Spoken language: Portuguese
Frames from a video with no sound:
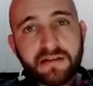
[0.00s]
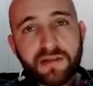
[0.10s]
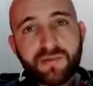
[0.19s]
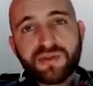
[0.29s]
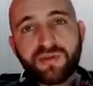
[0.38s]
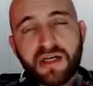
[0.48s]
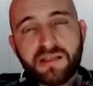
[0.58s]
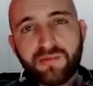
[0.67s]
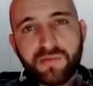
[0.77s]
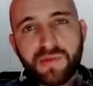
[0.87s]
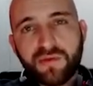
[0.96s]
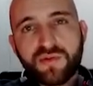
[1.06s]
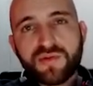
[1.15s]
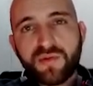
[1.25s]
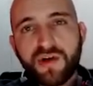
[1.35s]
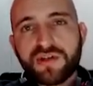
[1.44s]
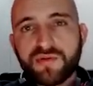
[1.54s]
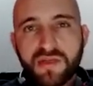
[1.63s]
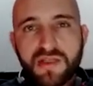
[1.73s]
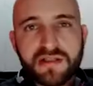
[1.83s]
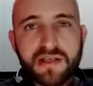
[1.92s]
dá uma jogada primeiro com os bots,
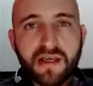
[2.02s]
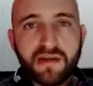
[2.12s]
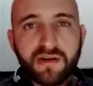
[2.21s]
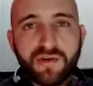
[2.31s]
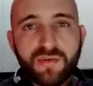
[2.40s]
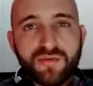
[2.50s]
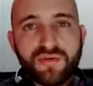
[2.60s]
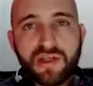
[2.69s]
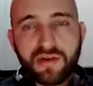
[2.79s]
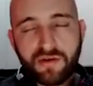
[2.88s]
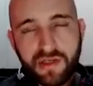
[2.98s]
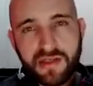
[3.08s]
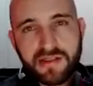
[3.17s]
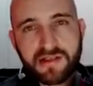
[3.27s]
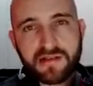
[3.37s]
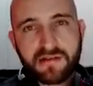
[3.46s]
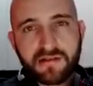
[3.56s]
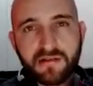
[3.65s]
conhecer os heróis